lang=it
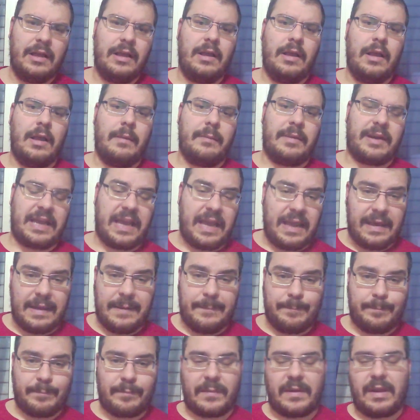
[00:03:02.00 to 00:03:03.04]
perché
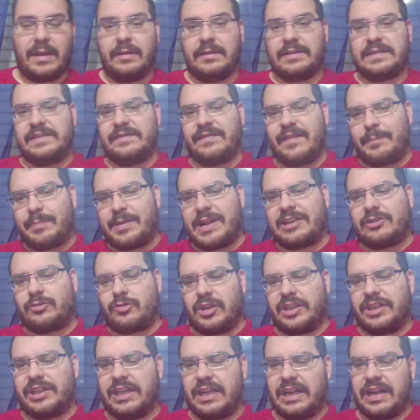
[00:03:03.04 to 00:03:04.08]
si fa presto a
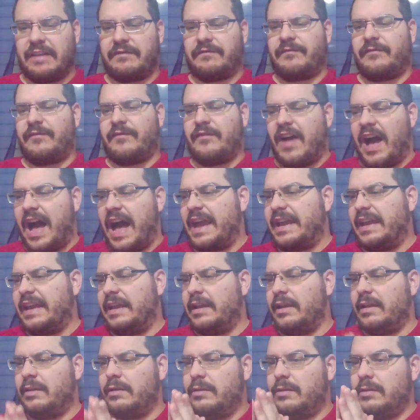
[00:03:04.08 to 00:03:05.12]
dire
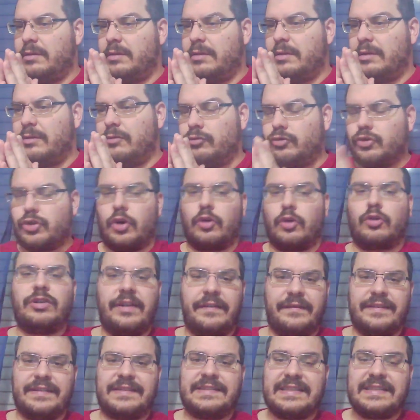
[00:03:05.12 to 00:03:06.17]
fai un gioco
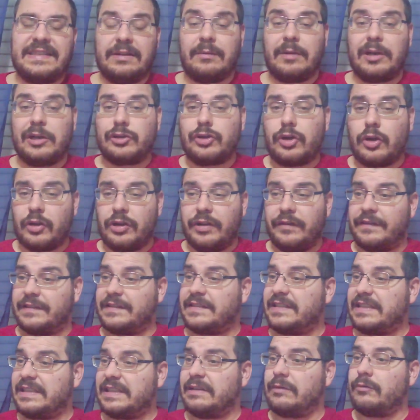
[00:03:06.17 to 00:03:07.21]
difensivo, ma il gioco
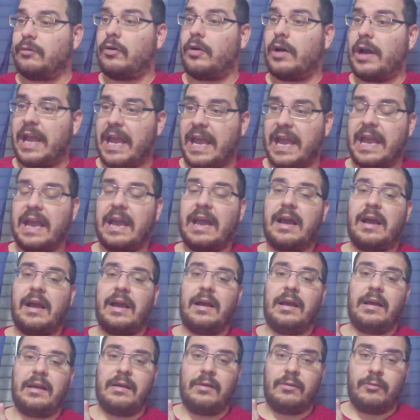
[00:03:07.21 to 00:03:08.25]
difensivo è
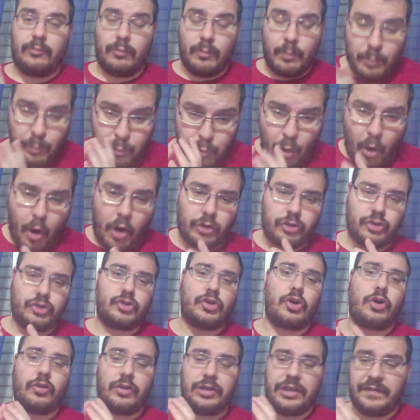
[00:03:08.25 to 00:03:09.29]
un buon
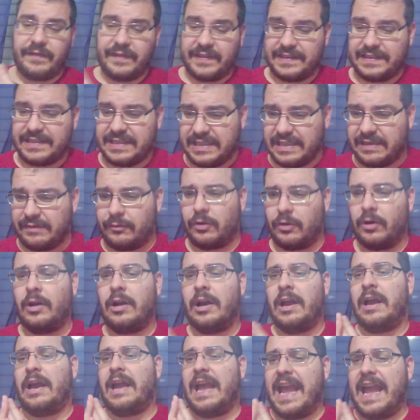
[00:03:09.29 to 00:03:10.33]
gioco difensivo
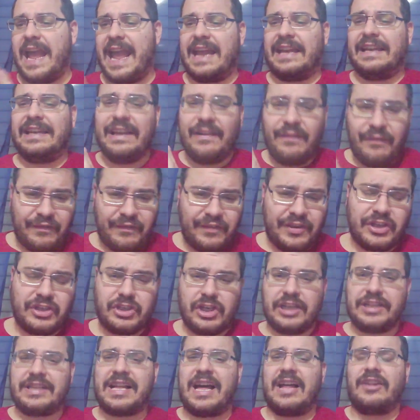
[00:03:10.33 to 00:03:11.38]
è
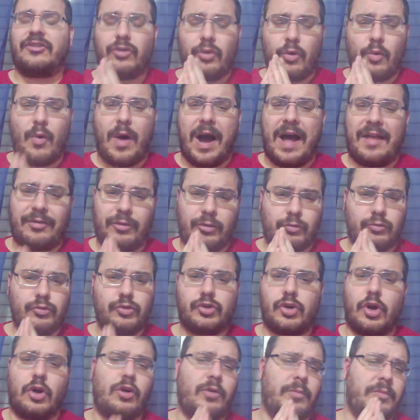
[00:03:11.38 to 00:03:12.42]
difficile tanto quanto un
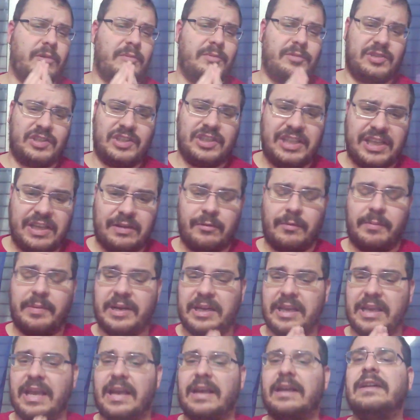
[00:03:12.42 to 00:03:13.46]
gioco propositivo,
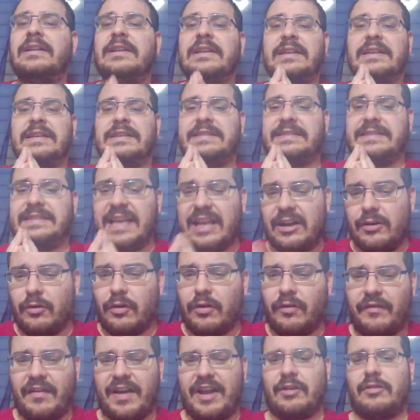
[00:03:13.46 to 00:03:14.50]
perché se non lo
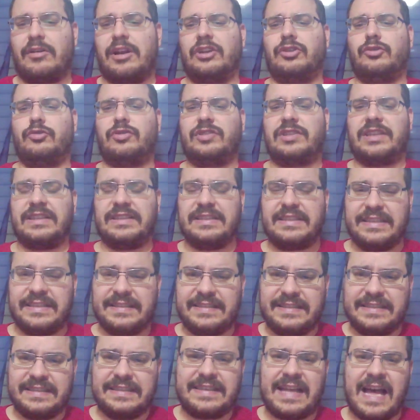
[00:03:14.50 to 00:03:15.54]
fai con la giusta
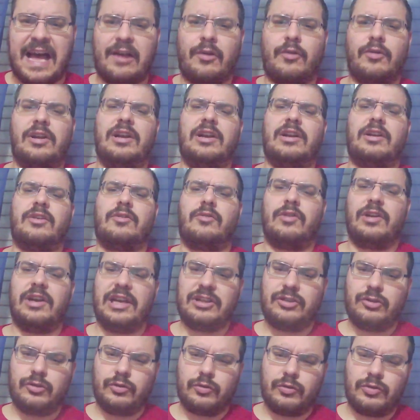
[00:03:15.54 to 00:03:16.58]
intensità, col, con le
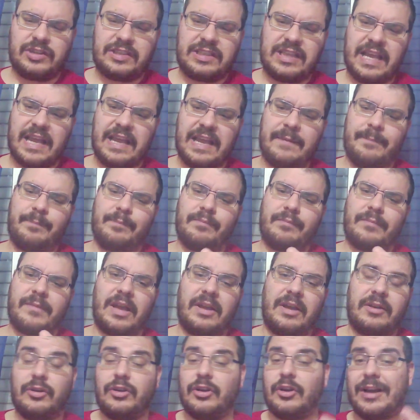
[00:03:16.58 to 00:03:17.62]
giuste, mm,
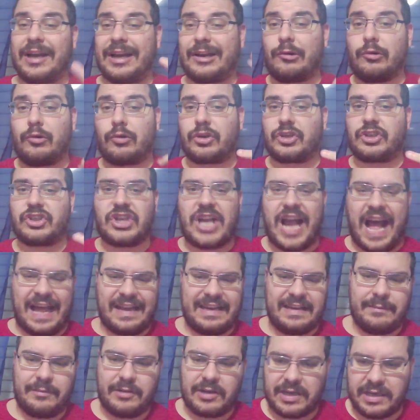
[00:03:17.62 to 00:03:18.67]
io dico
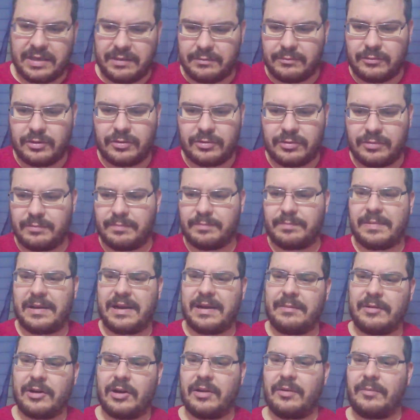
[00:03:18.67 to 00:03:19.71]
accorciate, perché non, mm, la
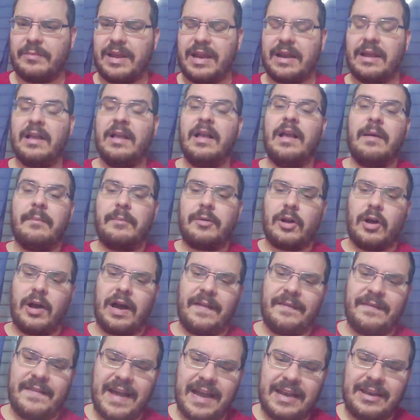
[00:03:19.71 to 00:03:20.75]
parola non viene, però
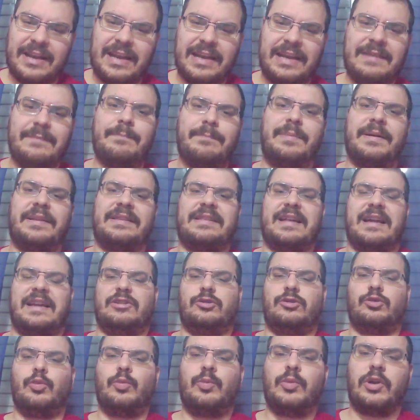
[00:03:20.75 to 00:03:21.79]
andando ad impattare
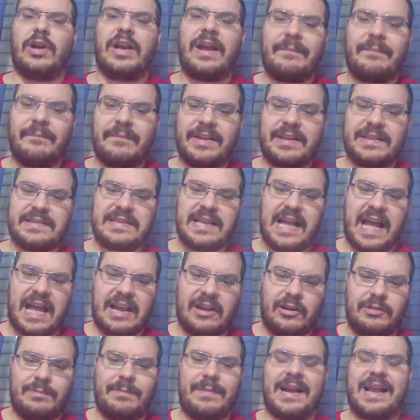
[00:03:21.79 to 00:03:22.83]
subito
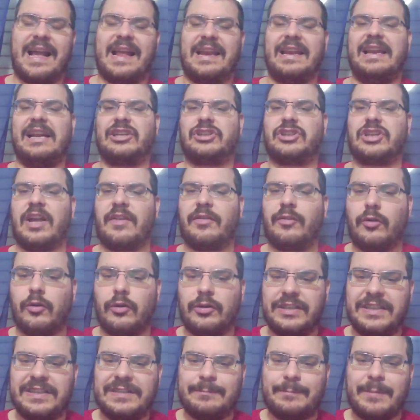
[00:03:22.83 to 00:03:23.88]
l'avversario, magari lasciandolo
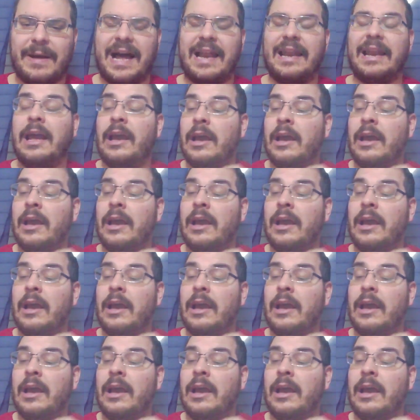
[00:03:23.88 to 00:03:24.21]
di spalle,